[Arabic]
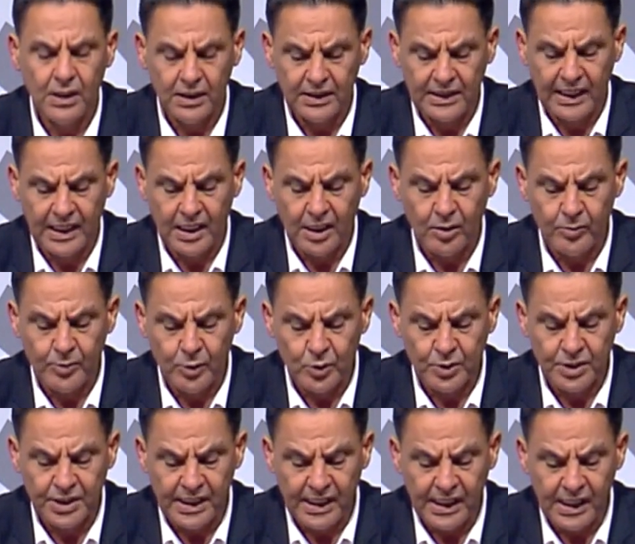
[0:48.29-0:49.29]
طارق بن
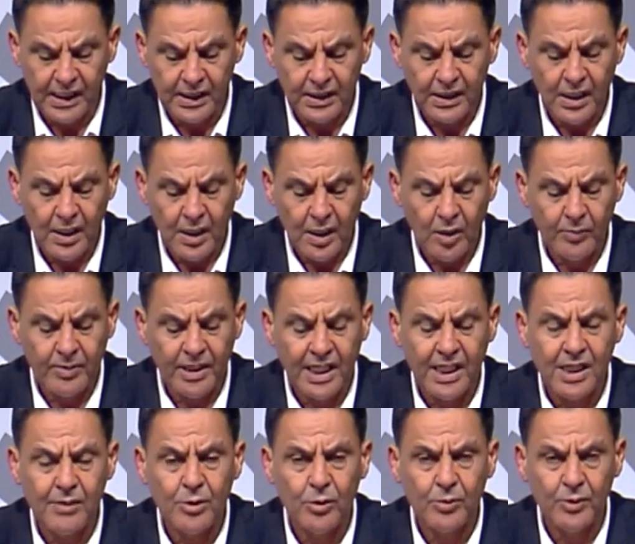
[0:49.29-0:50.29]
زياد
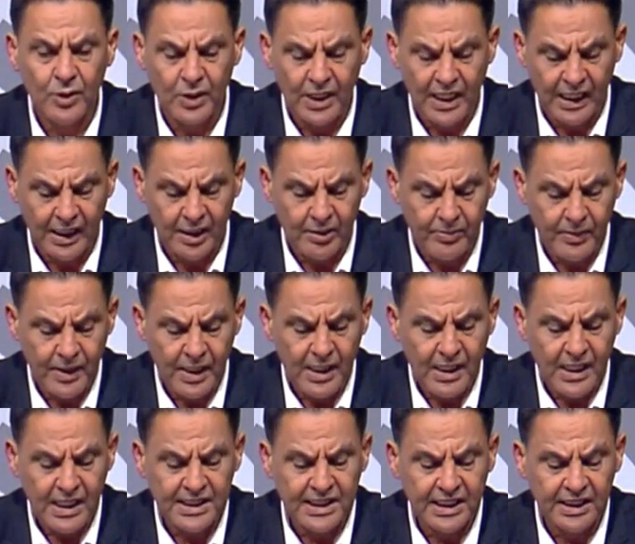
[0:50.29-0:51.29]
إبراهيم بن الأغلب
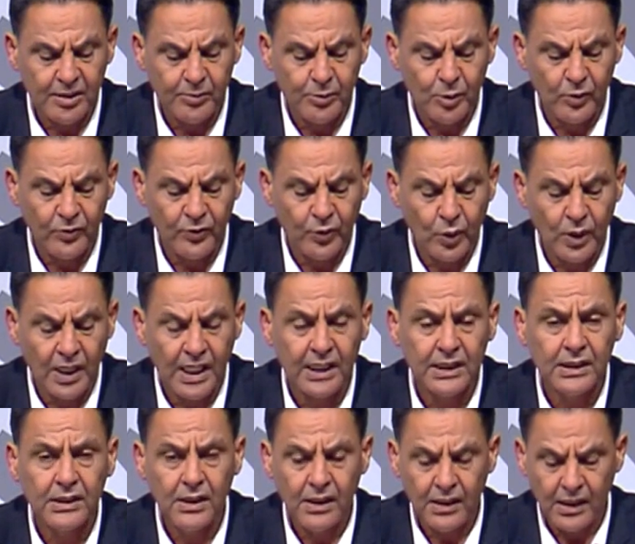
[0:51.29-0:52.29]
أسد بن الفرات
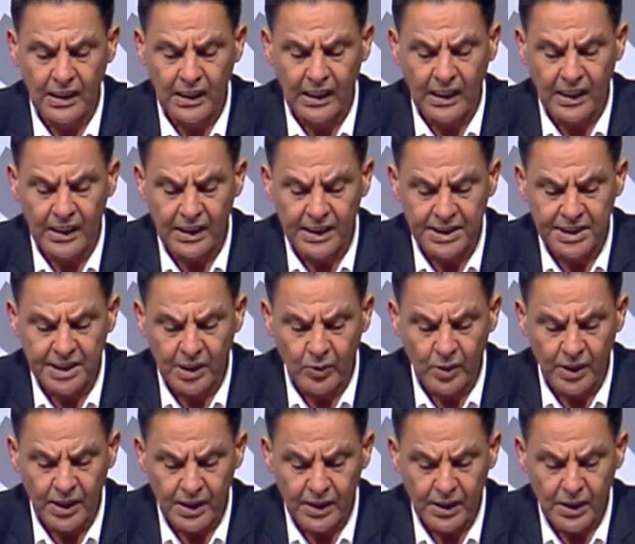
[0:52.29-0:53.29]
القائد
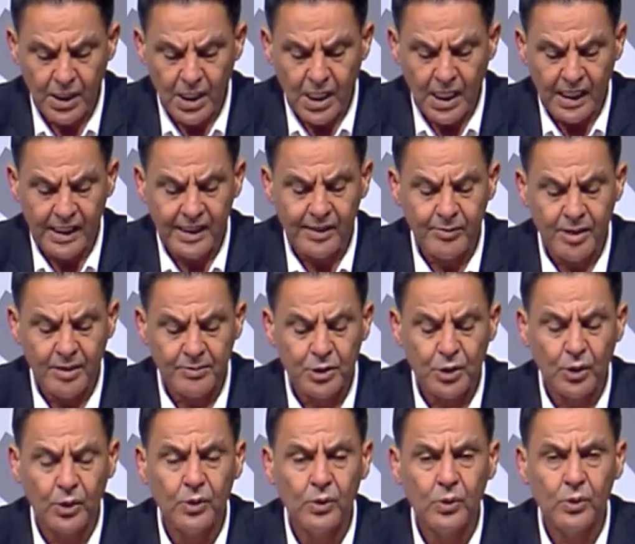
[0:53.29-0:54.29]
جوهر الإمام
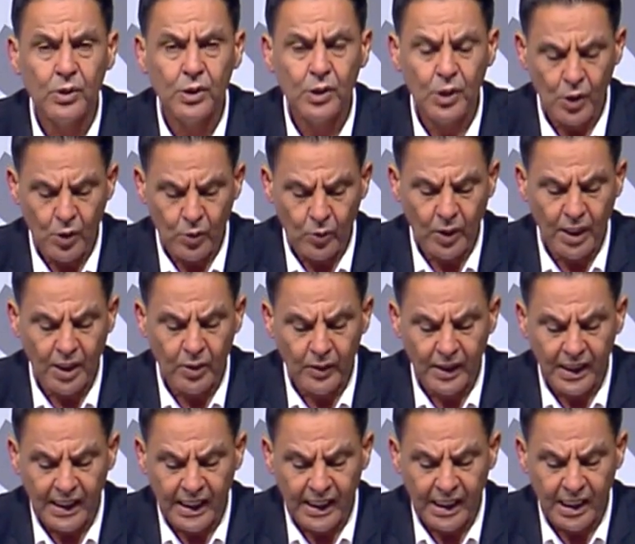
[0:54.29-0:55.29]
سحنون وأروى
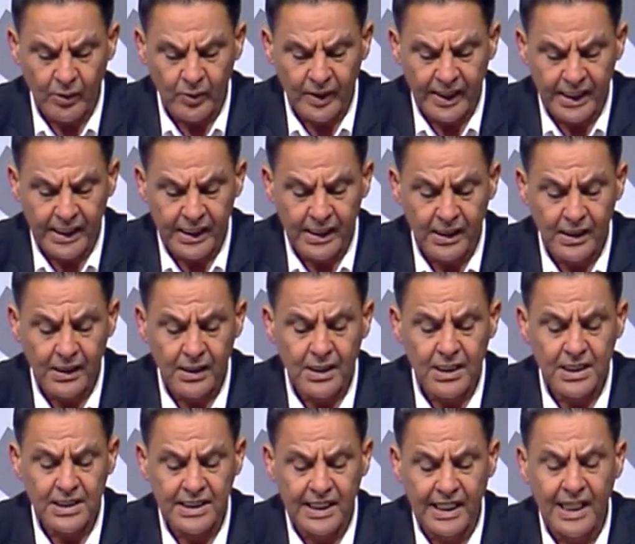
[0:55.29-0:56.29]
القيروانية
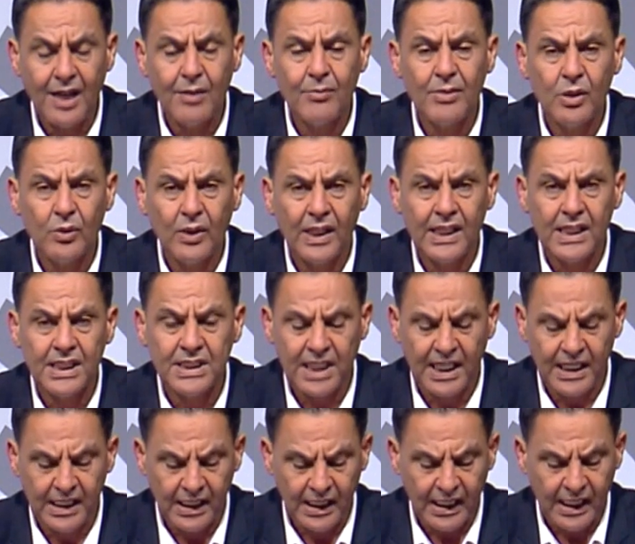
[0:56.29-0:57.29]
سنعمل على
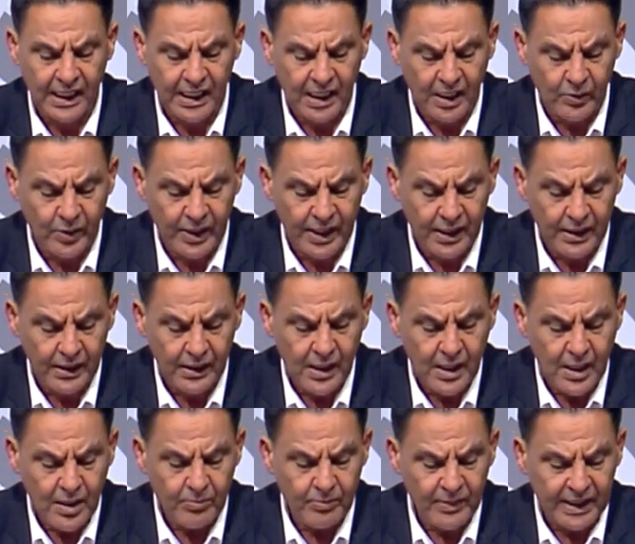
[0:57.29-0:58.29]
جعل القيروان
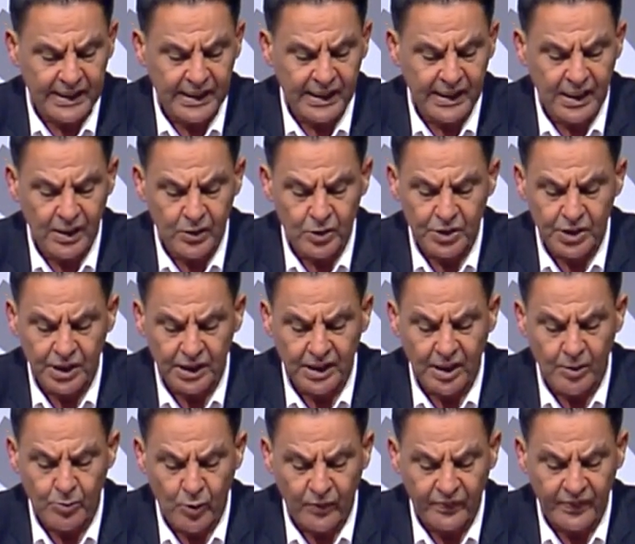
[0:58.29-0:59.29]
مدينة
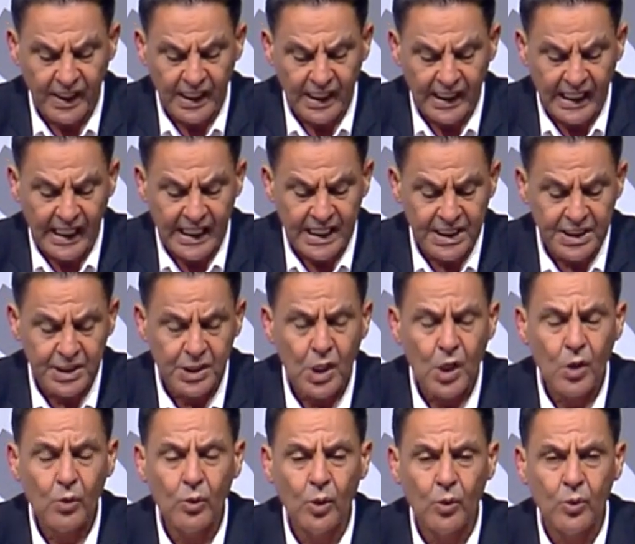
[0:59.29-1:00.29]
يستطاب فيها العيش
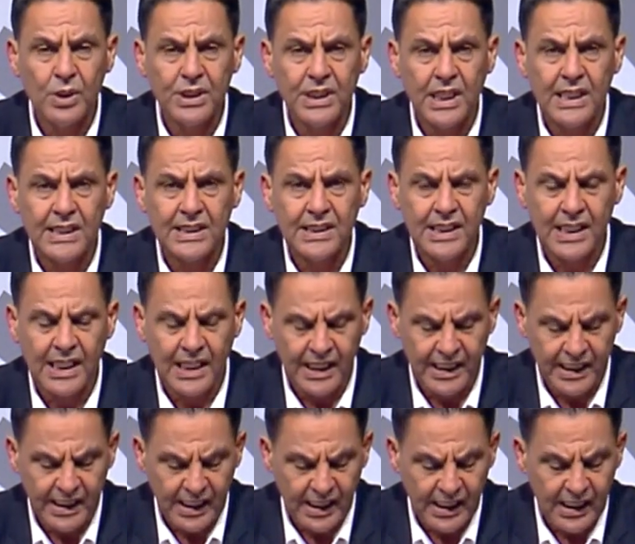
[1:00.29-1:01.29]
ووجهة
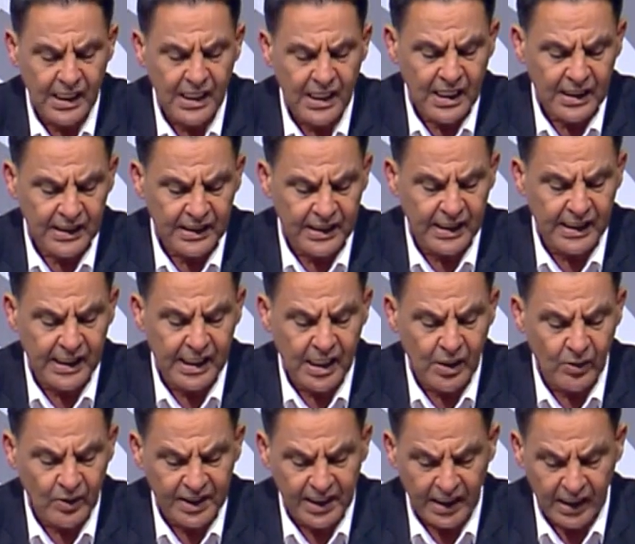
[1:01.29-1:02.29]
سياحية دينية
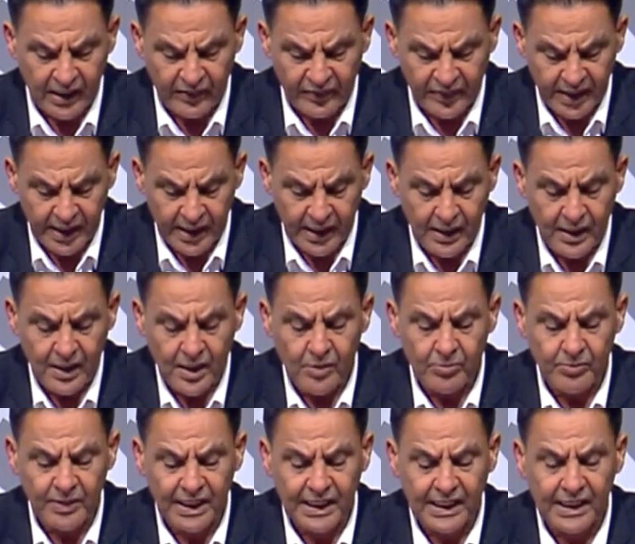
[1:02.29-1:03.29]
وثقافية
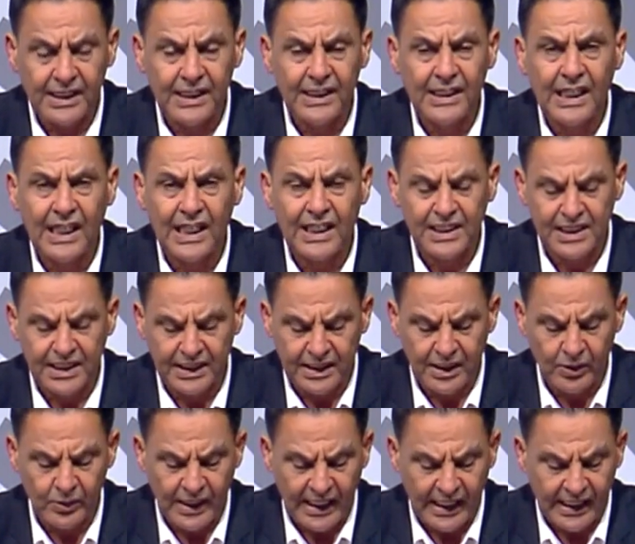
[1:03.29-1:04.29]
من خلال حث
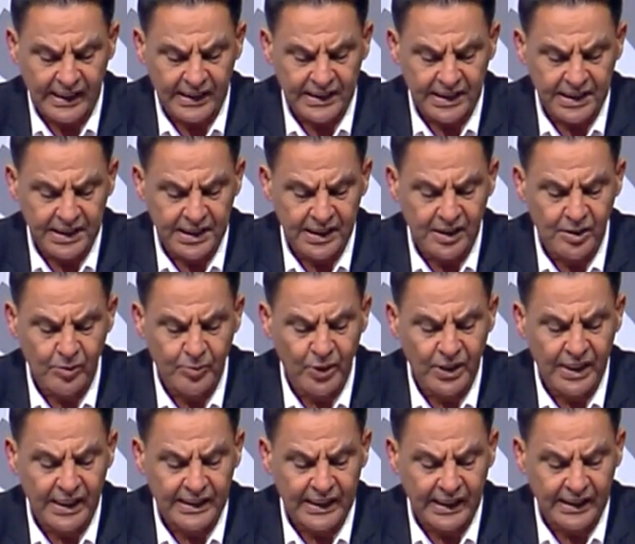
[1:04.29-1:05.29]
الدولة على تشييد
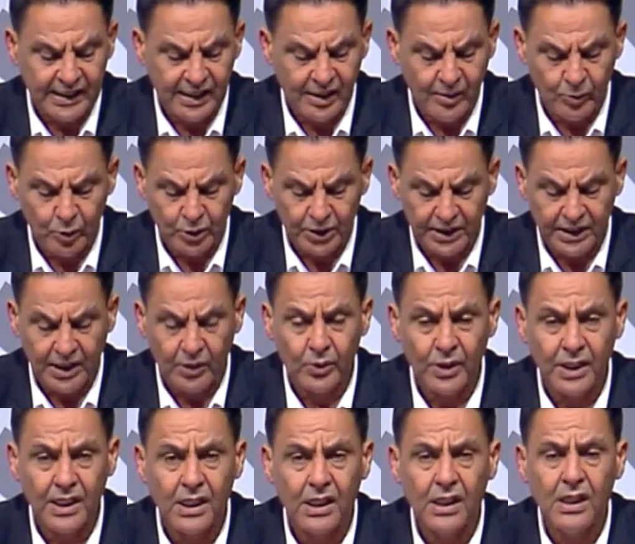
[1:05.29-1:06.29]
بنية تحتية
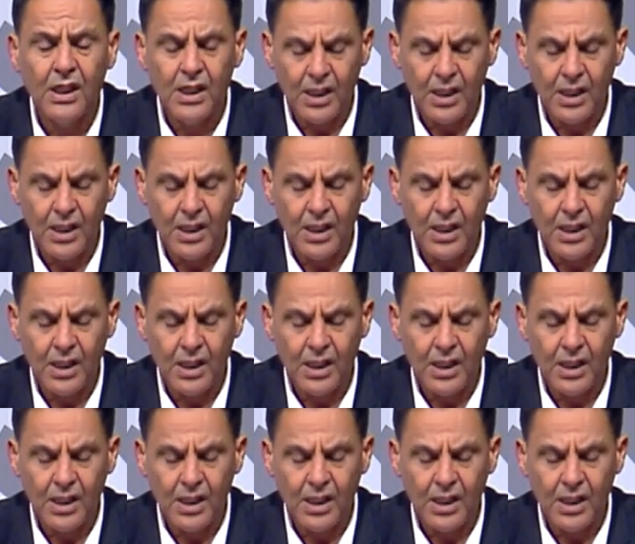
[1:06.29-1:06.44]
متطورة